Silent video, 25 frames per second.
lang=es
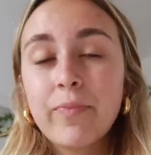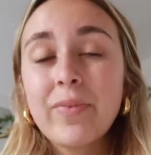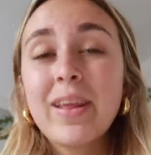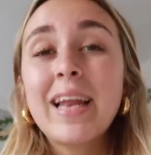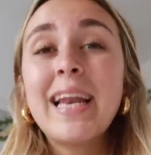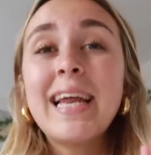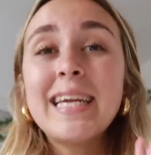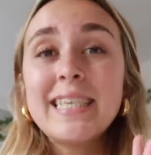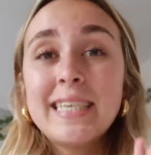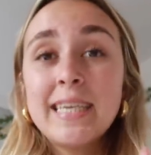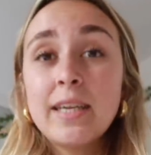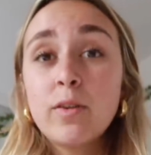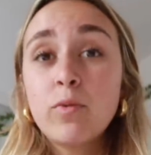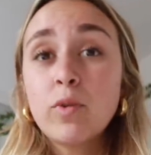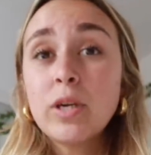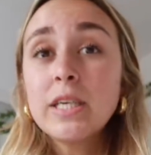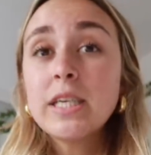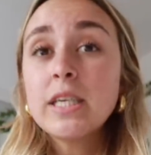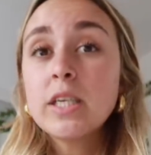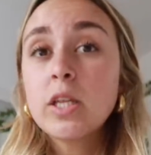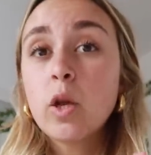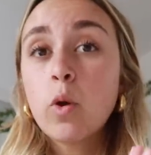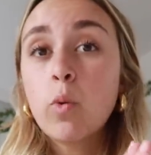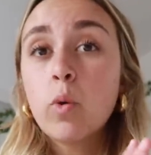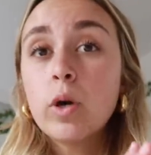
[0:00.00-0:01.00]
Las asignaturas de
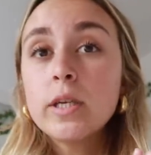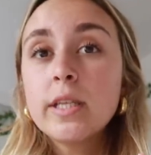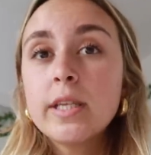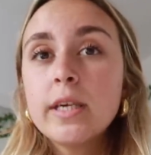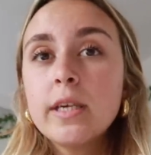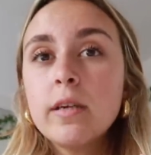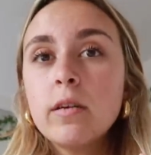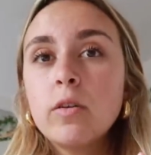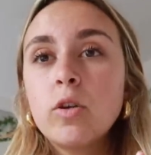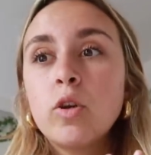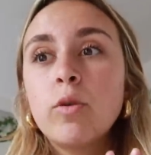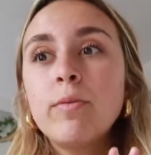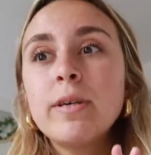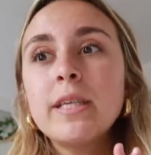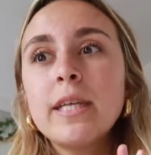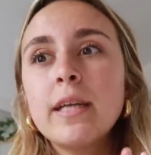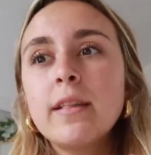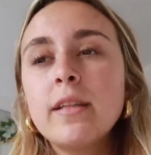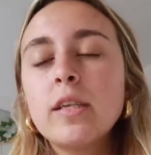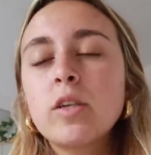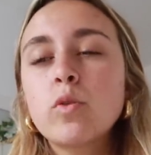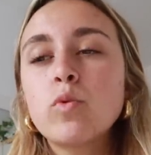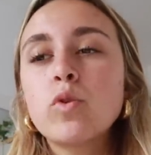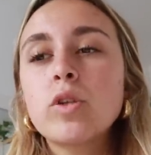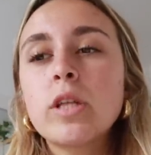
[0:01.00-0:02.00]
este cuatri no me están
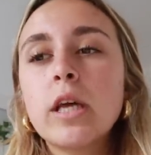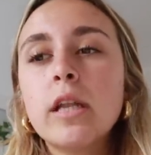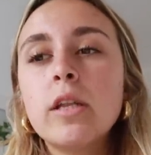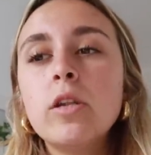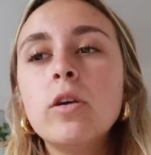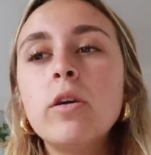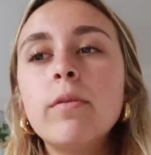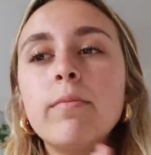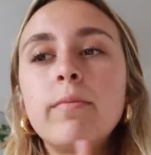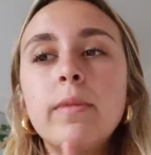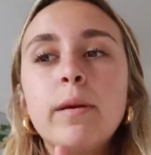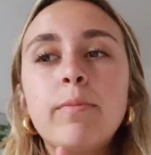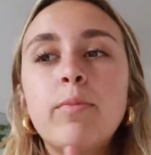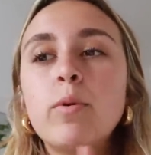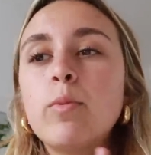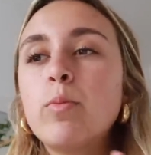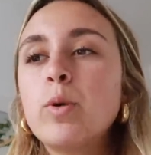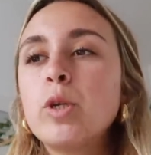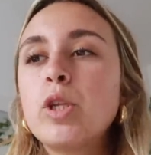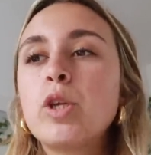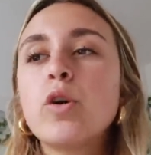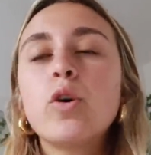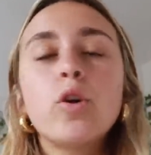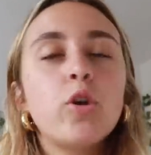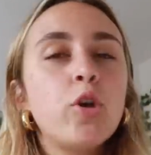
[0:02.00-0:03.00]
disgustando, me he
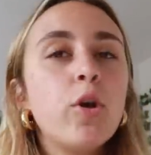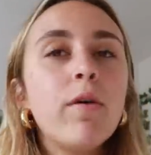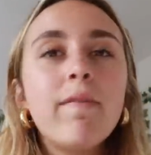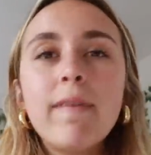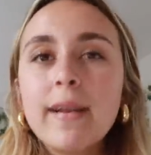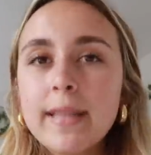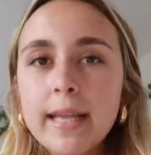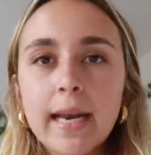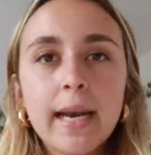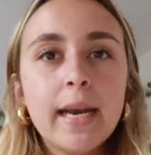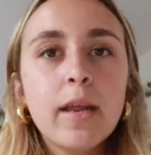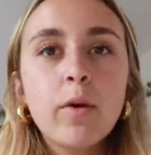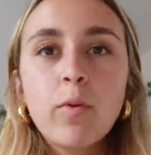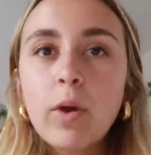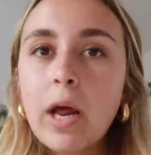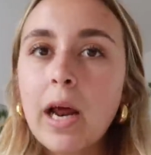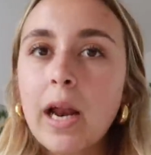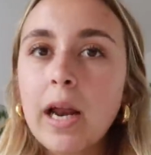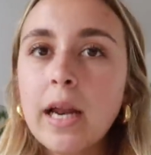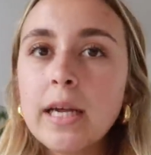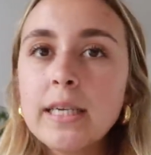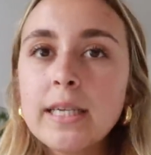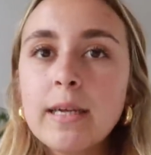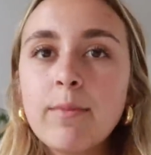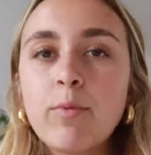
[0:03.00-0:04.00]
propuesto no faltar a ninguna
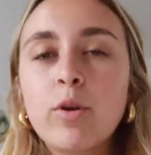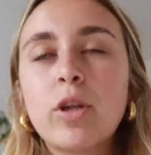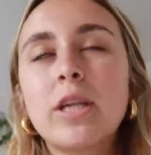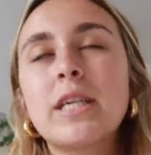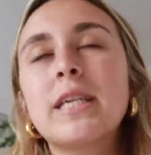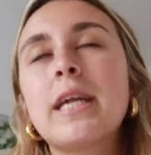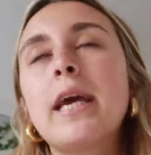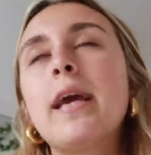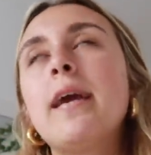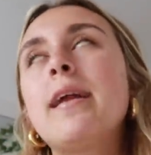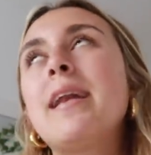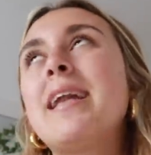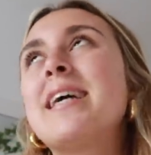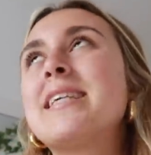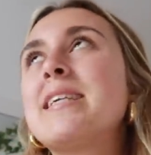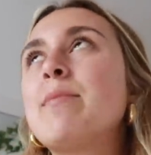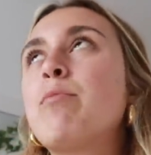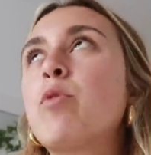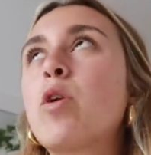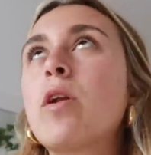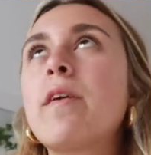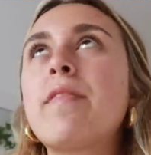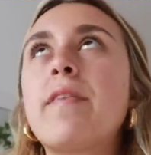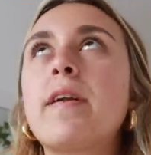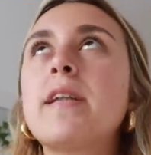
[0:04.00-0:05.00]
clase porque es que las de
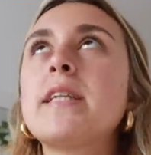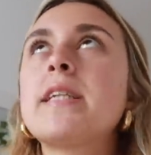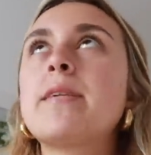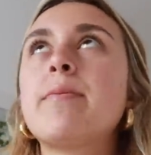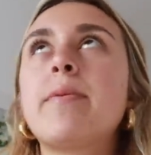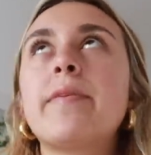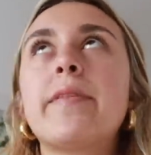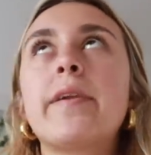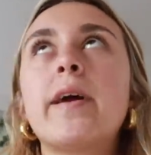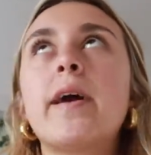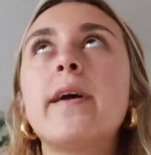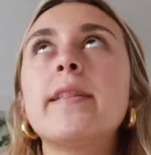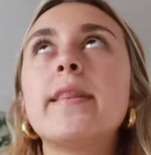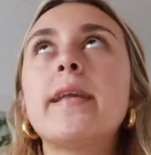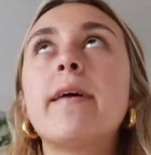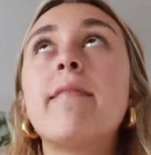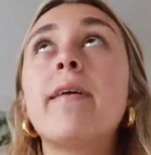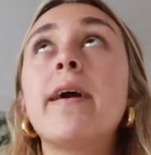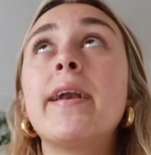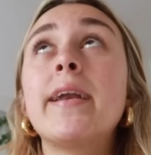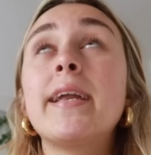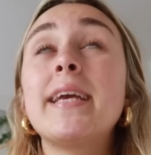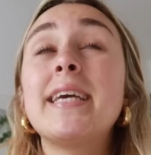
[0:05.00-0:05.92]
por la tarde se me atragantaban.